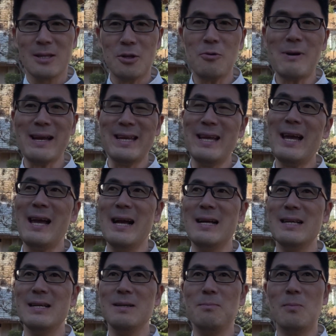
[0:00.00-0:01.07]
とはいえ、
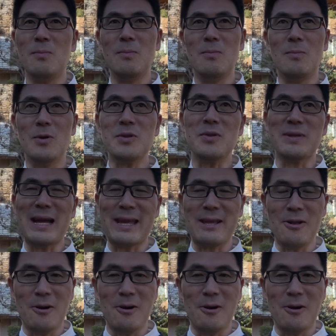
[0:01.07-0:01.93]
もっと先